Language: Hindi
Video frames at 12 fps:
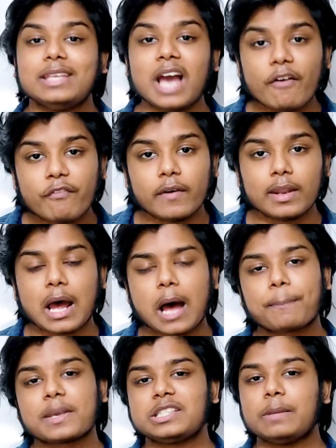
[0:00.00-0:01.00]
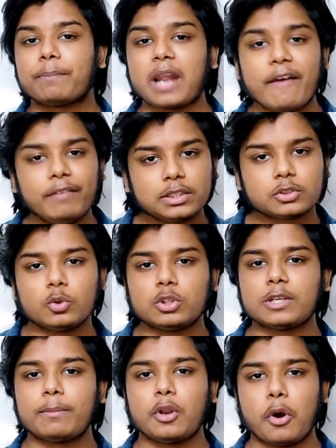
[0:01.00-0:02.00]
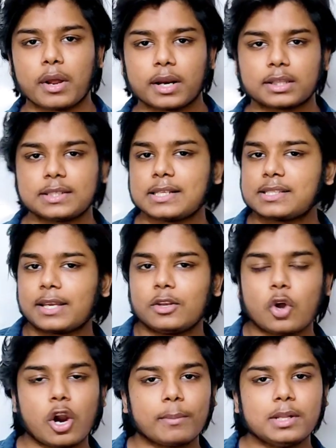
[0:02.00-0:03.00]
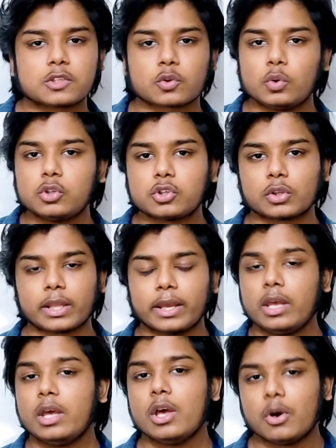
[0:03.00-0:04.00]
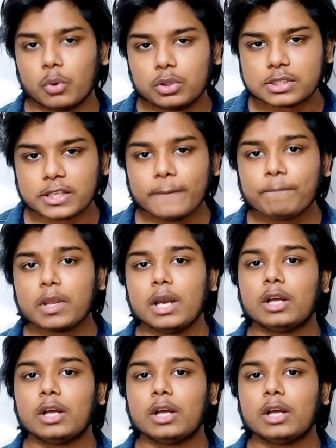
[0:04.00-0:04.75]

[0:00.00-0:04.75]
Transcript: या फिर आप किसी प्राइवेट स्कूल से बिलोंग करते जैसे कि नॉर्मल स्कूल्स होते हैं उनसे